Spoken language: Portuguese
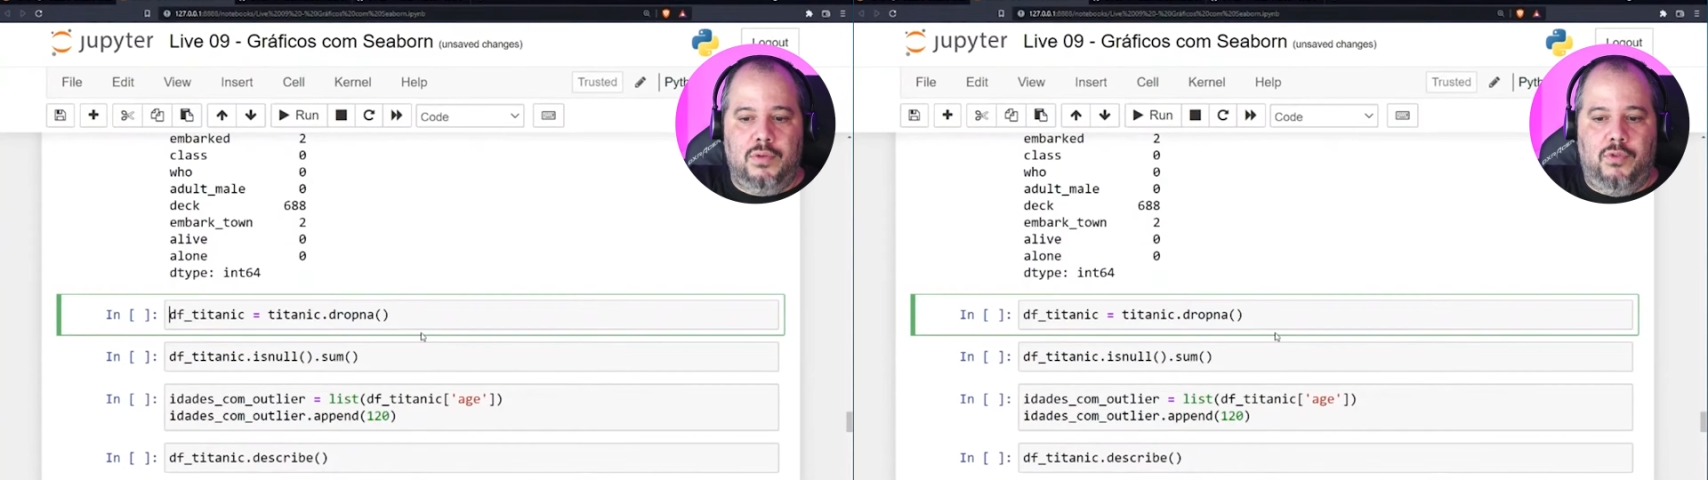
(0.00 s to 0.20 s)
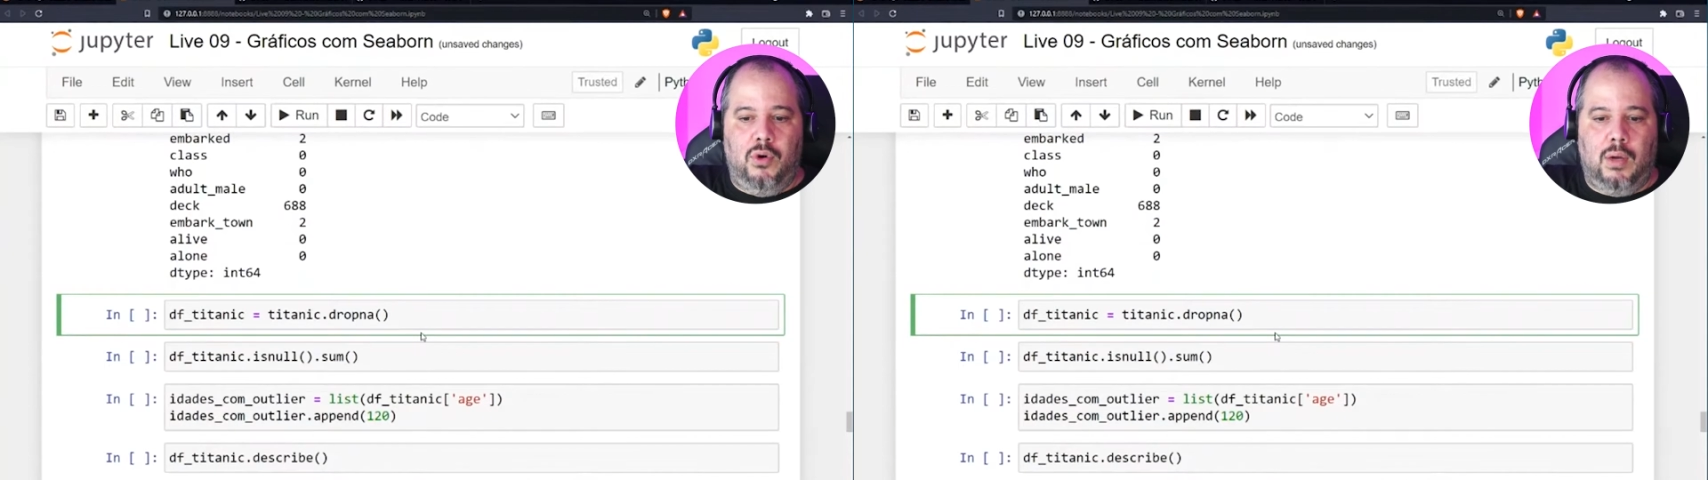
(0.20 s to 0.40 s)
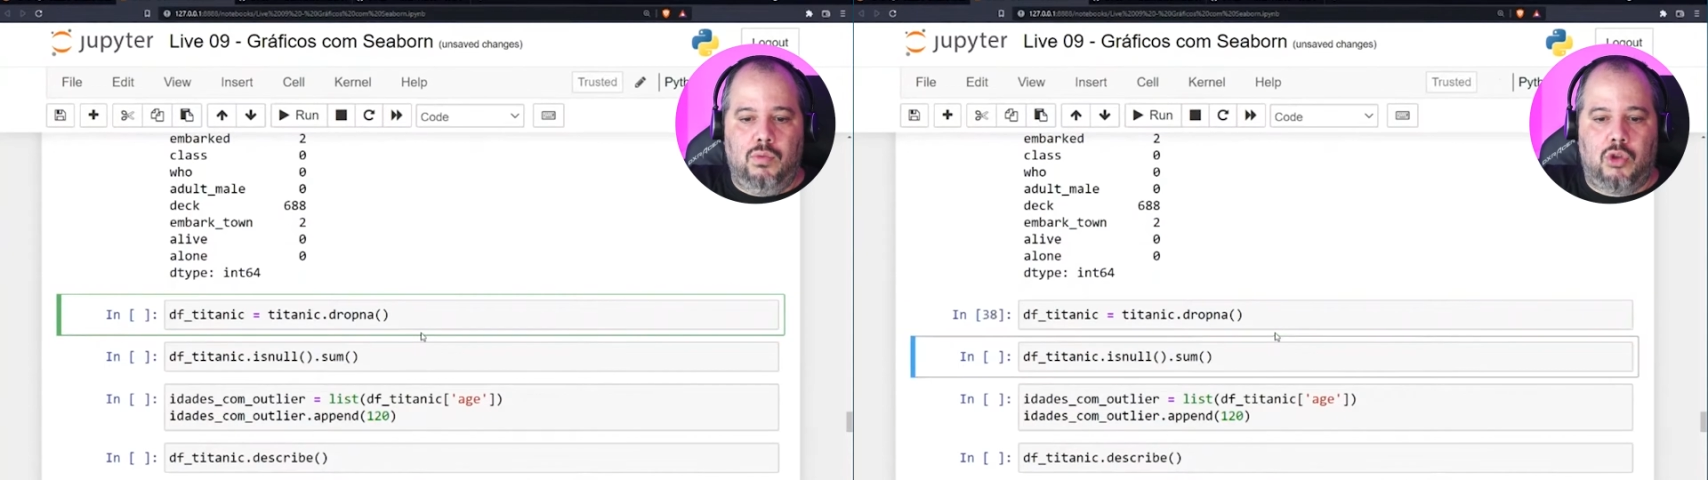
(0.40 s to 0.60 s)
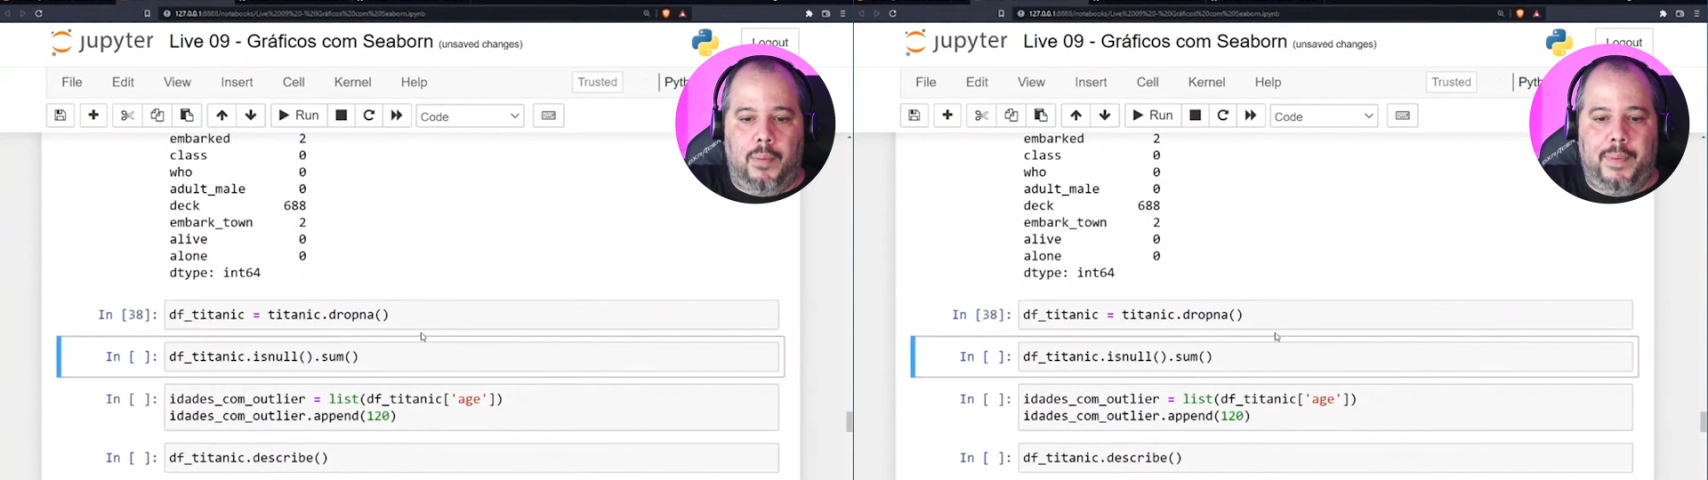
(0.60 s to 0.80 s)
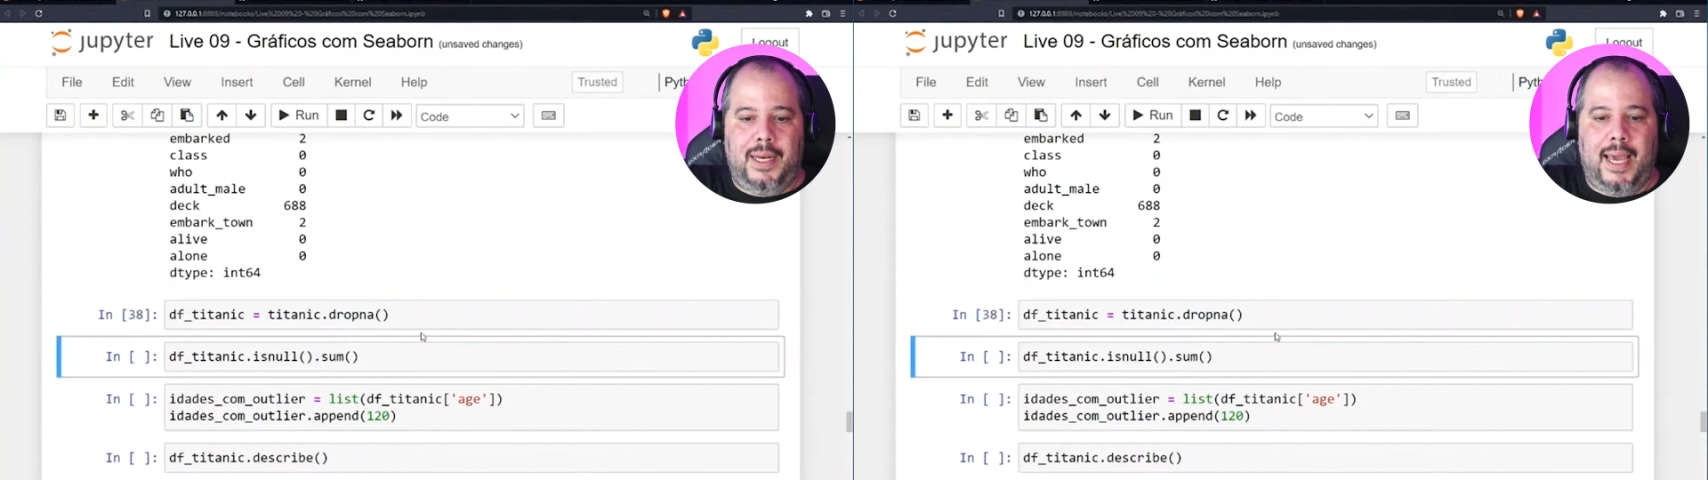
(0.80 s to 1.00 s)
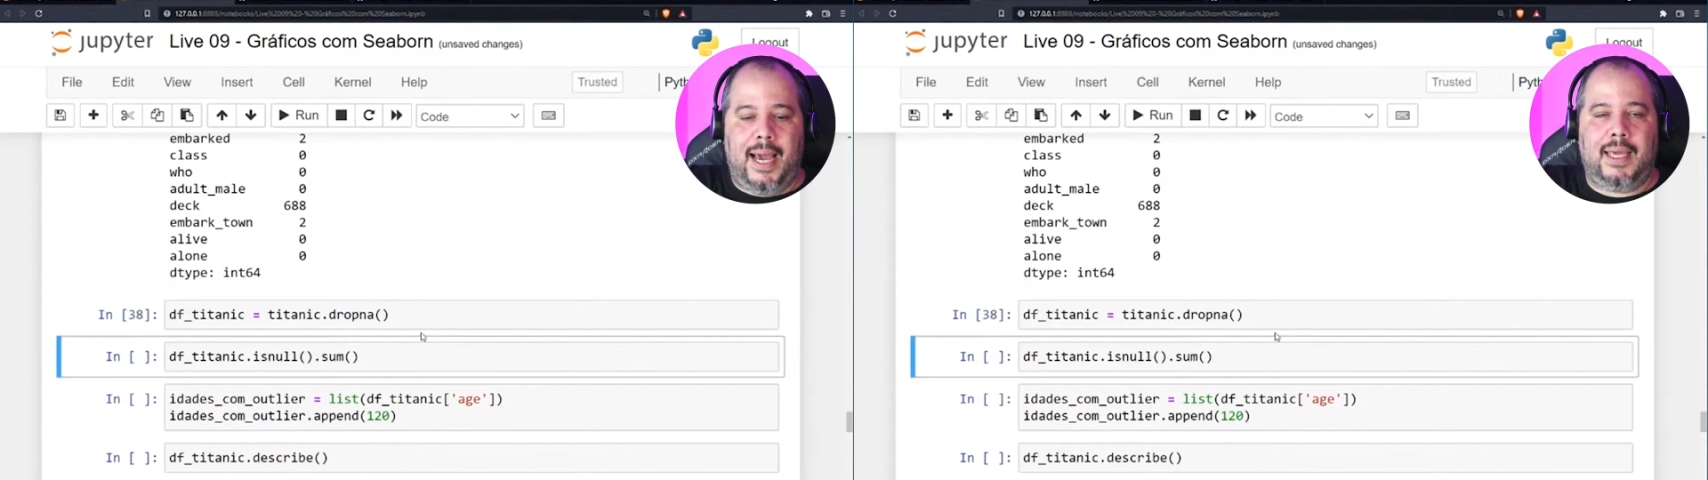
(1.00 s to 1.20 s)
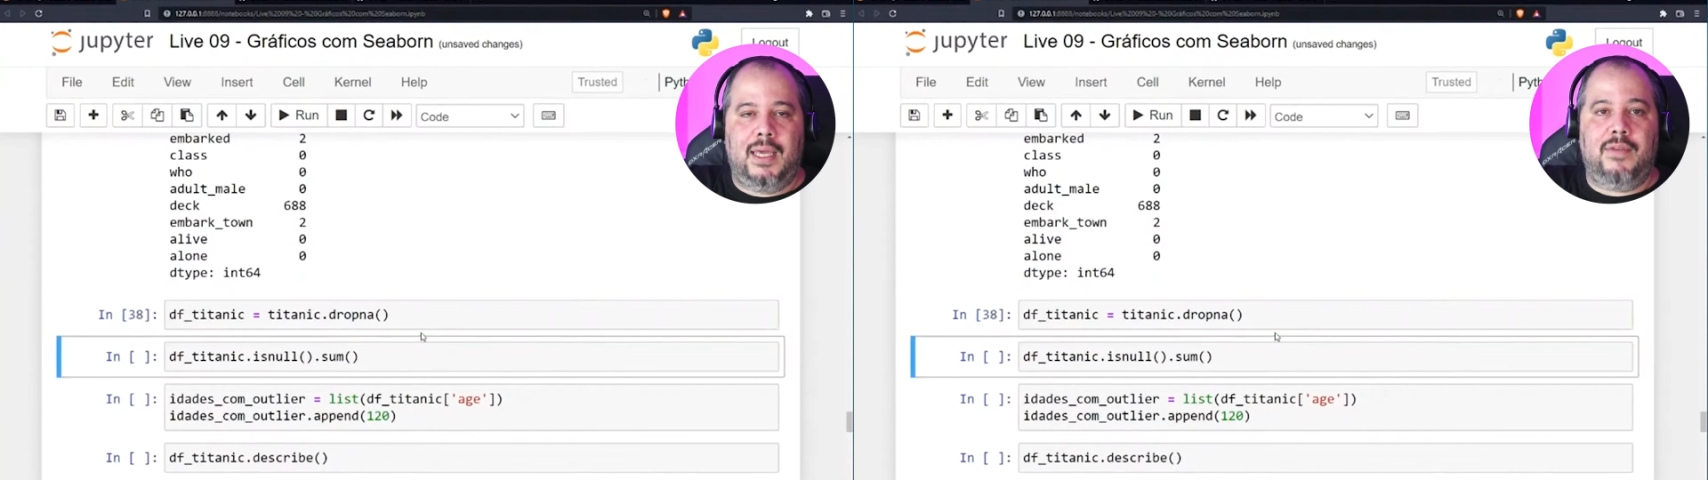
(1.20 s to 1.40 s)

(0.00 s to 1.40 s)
eu vou dar um drop NA aqui,